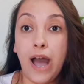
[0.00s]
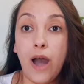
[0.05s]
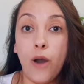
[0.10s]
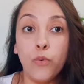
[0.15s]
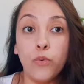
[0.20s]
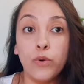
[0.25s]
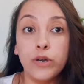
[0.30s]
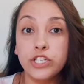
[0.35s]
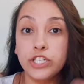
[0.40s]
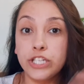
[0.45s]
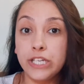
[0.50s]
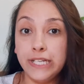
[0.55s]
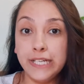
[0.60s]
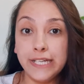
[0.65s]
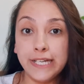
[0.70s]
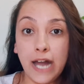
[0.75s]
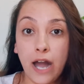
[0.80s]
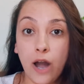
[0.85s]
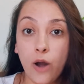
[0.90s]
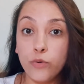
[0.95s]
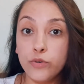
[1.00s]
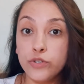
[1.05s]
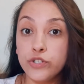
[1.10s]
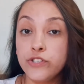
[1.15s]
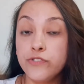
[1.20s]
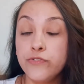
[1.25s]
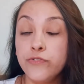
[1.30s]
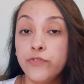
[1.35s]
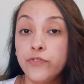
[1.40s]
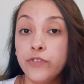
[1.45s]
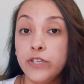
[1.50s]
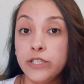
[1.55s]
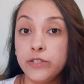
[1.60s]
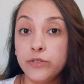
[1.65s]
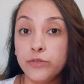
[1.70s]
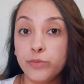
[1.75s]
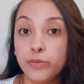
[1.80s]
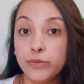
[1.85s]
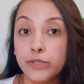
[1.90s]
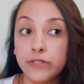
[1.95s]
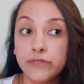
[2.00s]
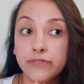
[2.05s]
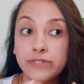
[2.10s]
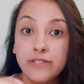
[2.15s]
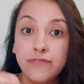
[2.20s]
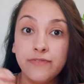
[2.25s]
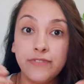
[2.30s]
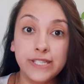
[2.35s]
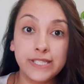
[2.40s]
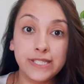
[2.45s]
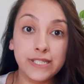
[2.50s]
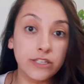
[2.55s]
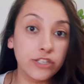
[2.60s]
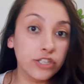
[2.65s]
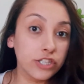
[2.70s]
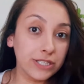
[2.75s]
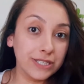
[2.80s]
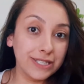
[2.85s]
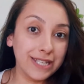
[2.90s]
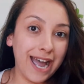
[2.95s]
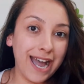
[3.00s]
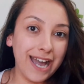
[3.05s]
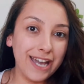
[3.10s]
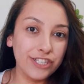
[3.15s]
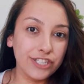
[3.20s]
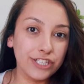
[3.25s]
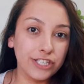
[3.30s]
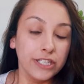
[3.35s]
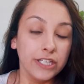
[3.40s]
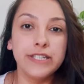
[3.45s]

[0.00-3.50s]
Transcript: algo angelical, divino, porque você ver entidade.